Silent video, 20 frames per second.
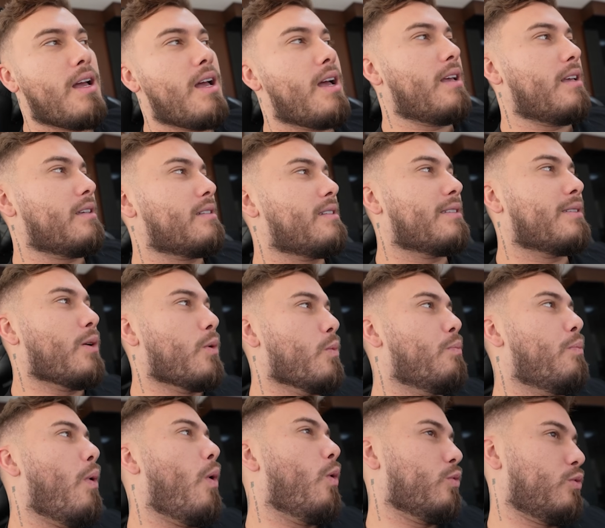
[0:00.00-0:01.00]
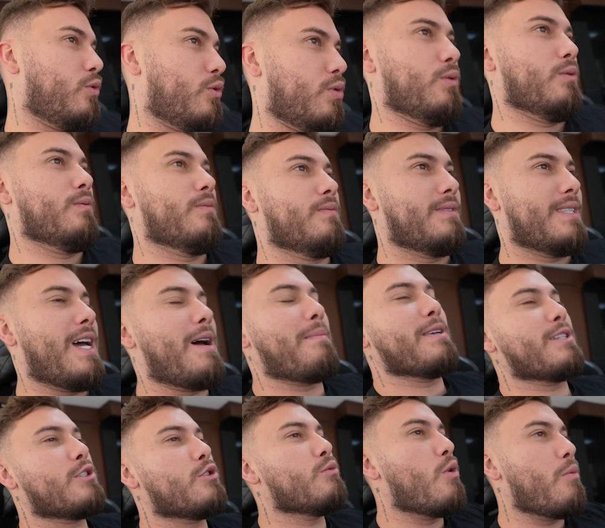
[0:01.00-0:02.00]
É, você tem um ponto tá?
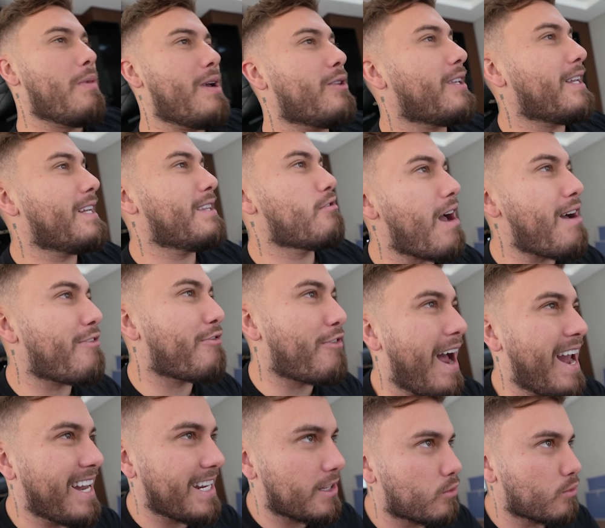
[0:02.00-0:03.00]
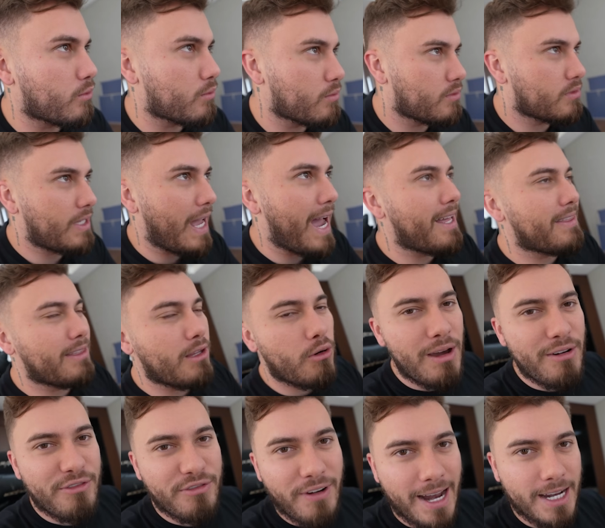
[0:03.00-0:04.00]
Mas no momento ele não é válido, tá?
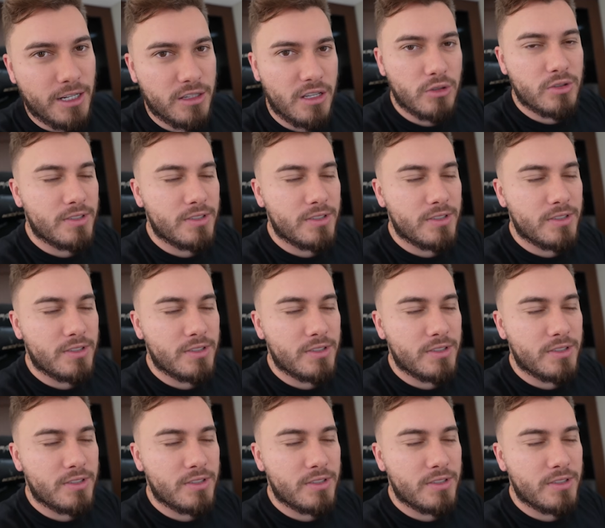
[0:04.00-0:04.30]
Não é válido.